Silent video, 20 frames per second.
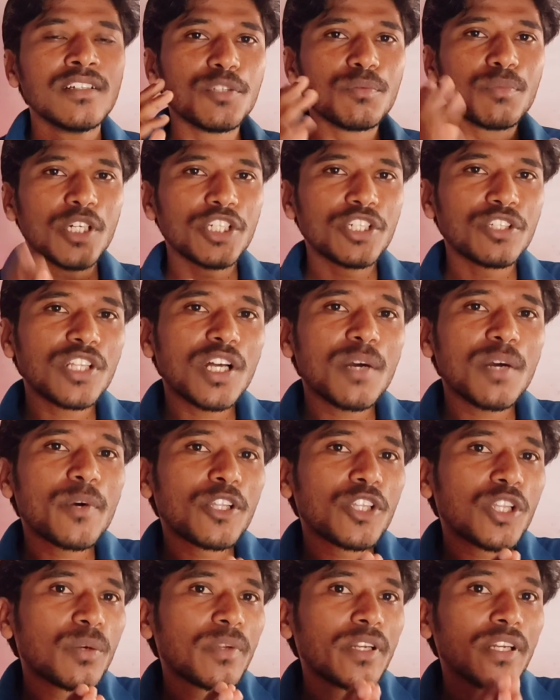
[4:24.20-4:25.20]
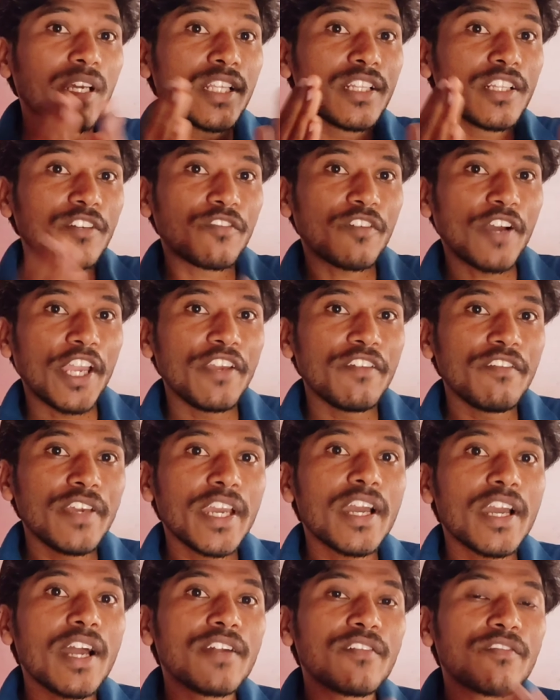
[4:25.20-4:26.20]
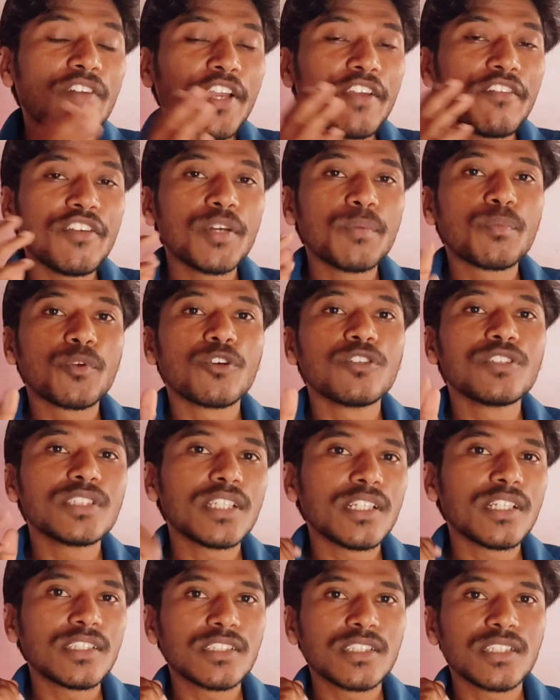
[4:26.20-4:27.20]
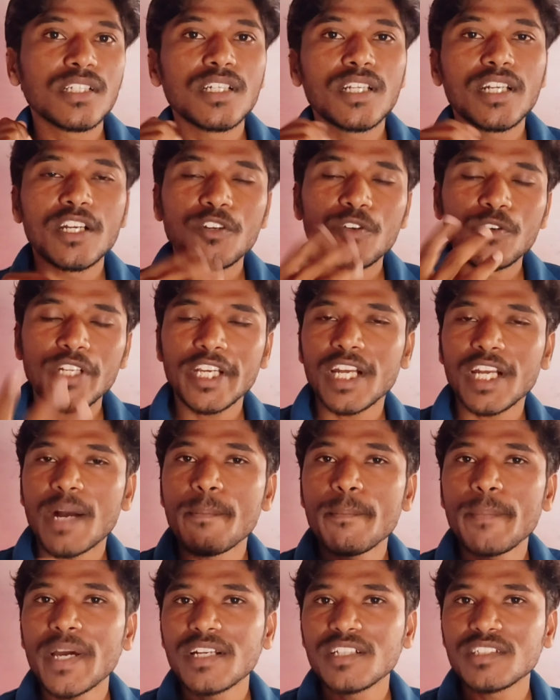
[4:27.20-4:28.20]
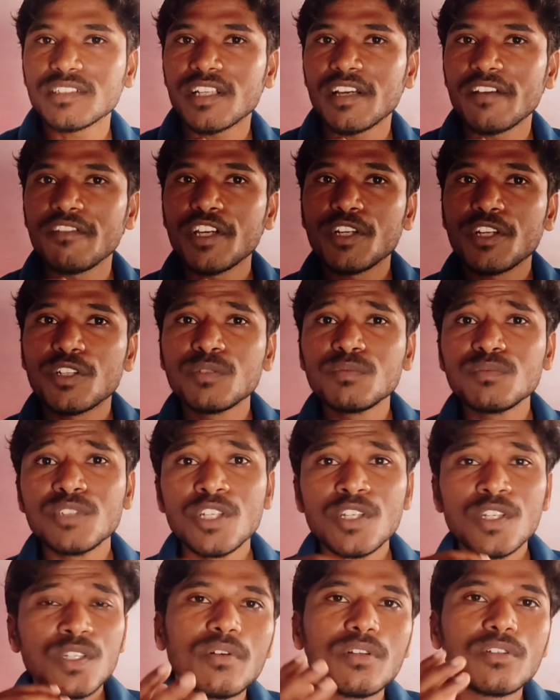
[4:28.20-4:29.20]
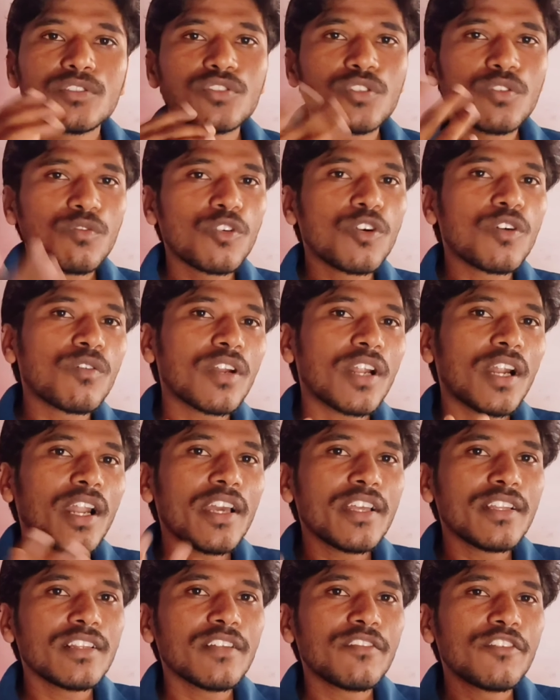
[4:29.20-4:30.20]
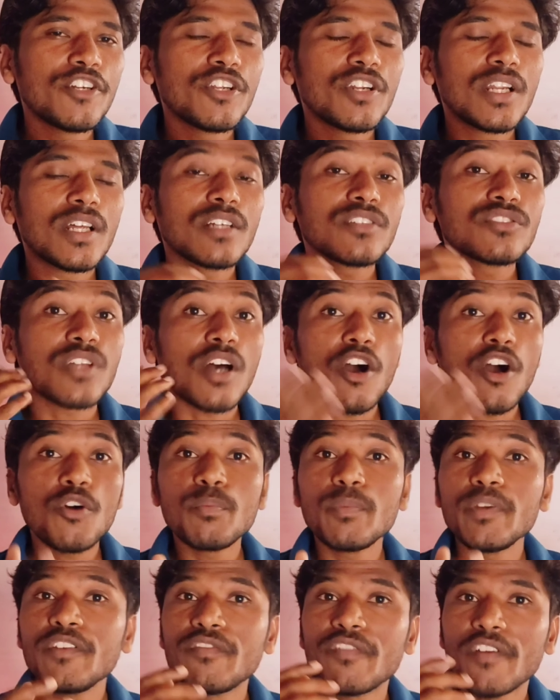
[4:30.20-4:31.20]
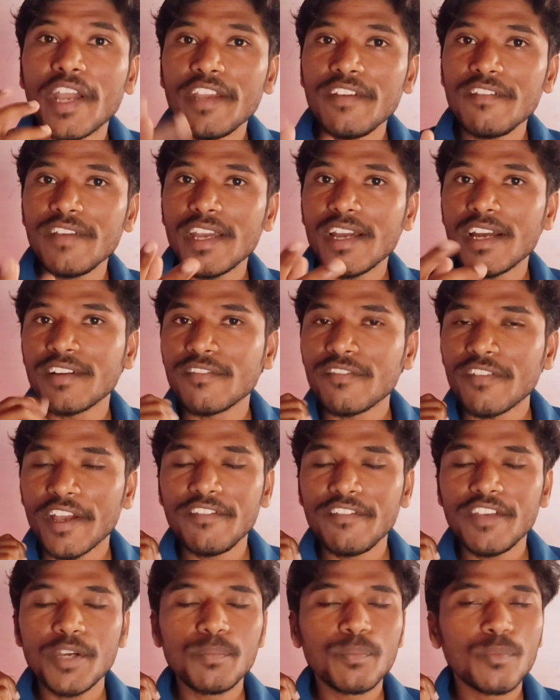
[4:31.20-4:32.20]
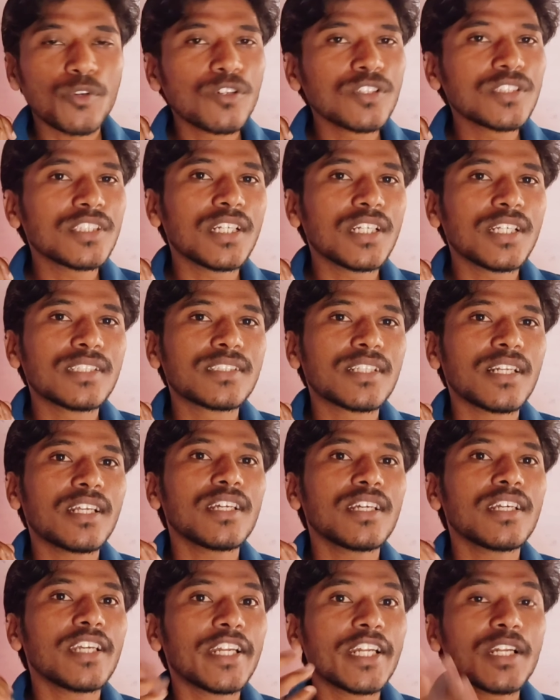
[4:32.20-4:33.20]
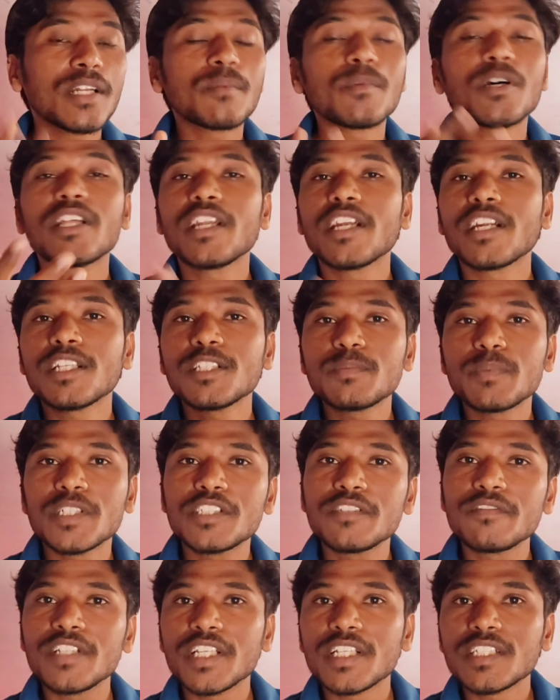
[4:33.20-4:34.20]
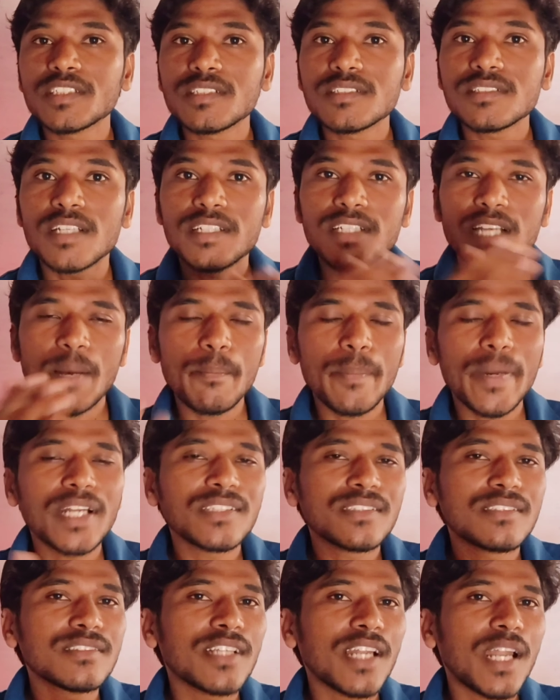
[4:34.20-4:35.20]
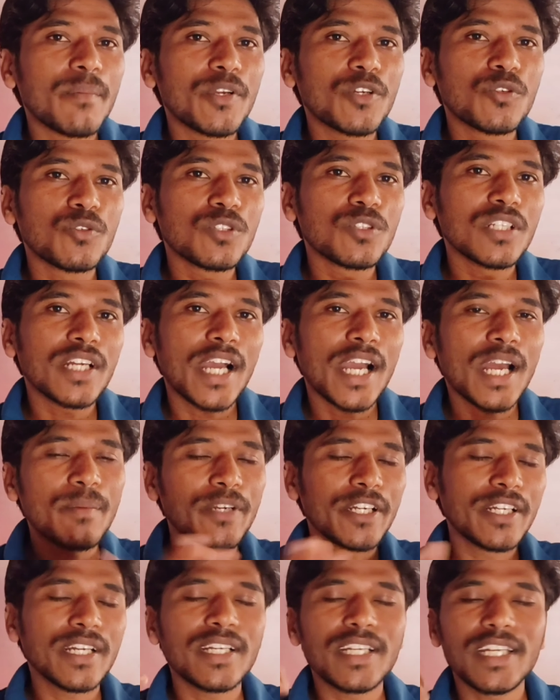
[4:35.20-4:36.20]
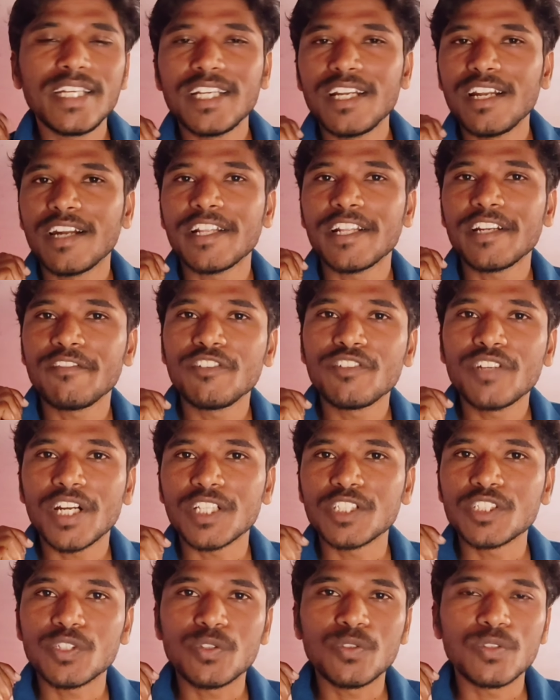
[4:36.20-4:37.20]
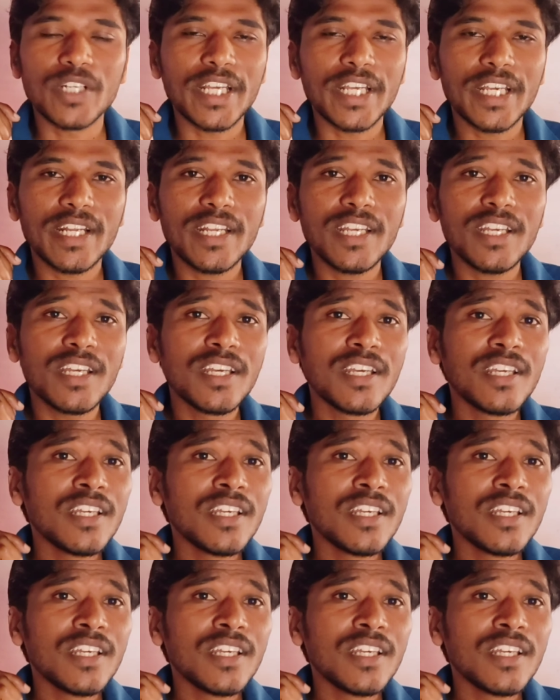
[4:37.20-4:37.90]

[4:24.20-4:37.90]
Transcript: இது மட்டும்தான் பார்த்தோம் அப்படின்னா இந்த ஃபைவ் ஏ அண்ட் ஃபைவ் ஏ ப்ரோ சீரிஸ்க்கு இருக்கக்கூடிய கம்பேரிசனாகவே இருக்கும் ஸோ ஓவராலாக இந்த வீடியோவில் சாமி ஃபைவ் ஏ அண்ட் ஃபைவ் ஏ ப்ரோ சீரிஸில் என்ன மாதிரியான ஸ்பெசிஃபிகேஷன்ஸ் அண்ட் கம்பேரிசன்ஸ் எல்லாமே கொடுத்துருக்காங்க அப்படின்ற டீட்டெயிலான ரிவ்யூ கிடைச்சிருக்கும்னு நினைக்கிறேன்